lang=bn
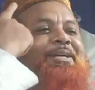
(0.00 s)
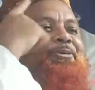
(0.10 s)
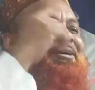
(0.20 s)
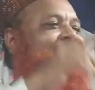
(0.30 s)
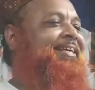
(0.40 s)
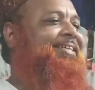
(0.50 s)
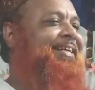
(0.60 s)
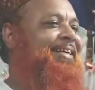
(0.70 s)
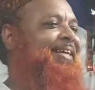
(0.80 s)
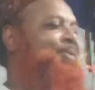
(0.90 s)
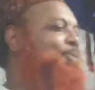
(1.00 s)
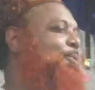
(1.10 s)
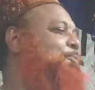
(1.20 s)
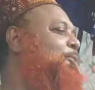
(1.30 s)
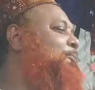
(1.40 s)
থেকে উঠে দেখছেন
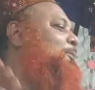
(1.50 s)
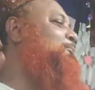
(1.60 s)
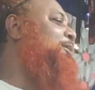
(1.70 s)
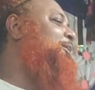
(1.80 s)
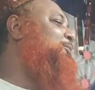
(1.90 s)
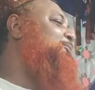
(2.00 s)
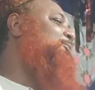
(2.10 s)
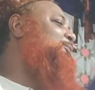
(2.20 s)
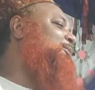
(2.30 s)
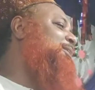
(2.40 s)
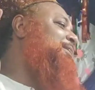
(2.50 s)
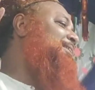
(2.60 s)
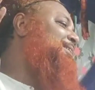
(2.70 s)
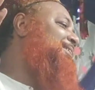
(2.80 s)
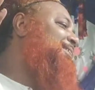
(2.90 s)
অপূর্বময়ী সুন্দরী
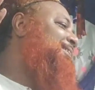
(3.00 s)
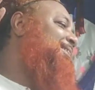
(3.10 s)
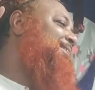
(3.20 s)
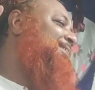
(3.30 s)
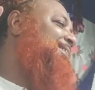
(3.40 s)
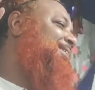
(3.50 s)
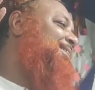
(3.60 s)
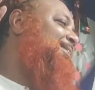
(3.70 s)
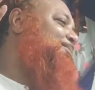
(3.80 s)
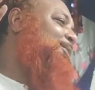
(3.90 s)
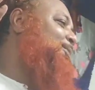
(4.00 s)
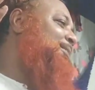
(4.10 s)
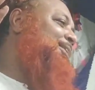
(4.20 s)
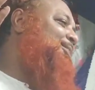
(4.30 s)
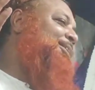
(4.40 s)
বলুন
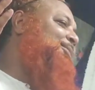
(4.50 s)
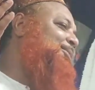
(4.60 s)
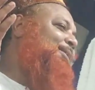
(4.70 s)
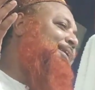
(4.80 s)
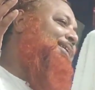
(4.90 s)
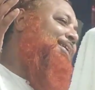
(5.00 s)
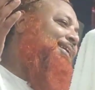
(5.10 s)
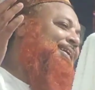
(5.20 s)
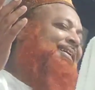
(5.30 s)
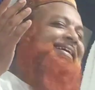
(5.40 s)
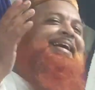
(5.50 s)
না জোরে সোহান আল্লাহ